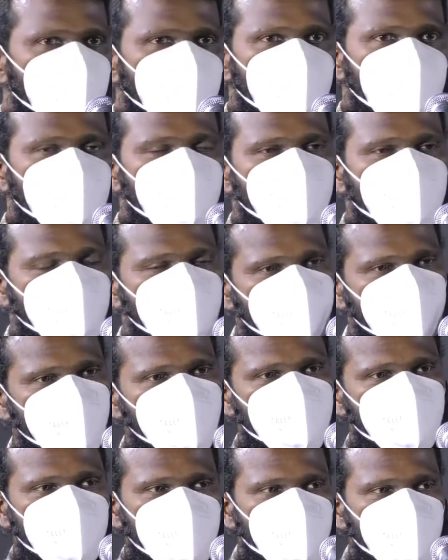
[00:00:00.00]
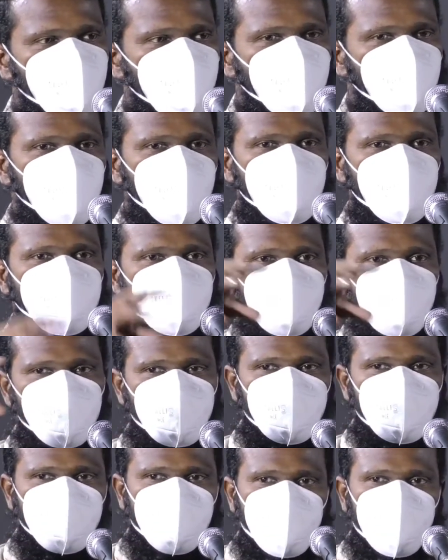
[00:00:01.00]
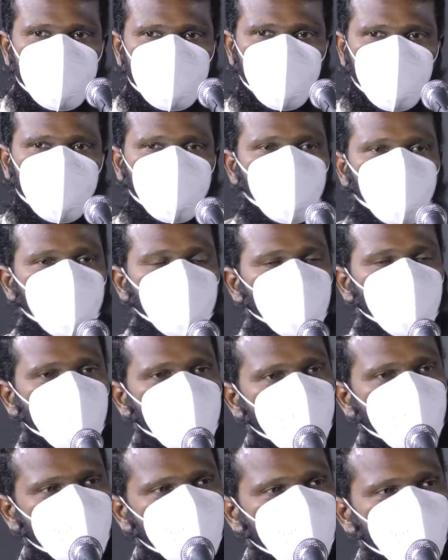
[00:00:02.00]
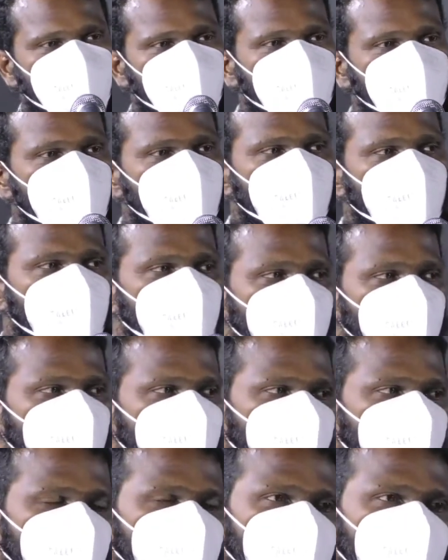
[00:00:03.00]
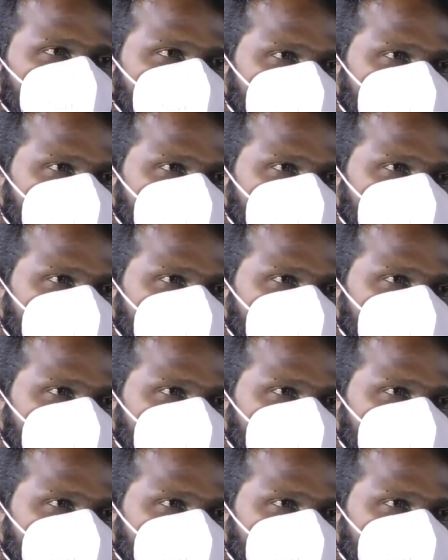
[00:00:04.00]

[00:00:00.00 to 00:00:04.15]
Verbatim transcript: பண்ணியிருந்தார் ஸ்க்ரீ ஸ்க்ரீன் ப்ளே பண்ணி சில சீன்ஸ் எல்லாம் சொல்லும்போது நான் சொன்னேன் இது வந்து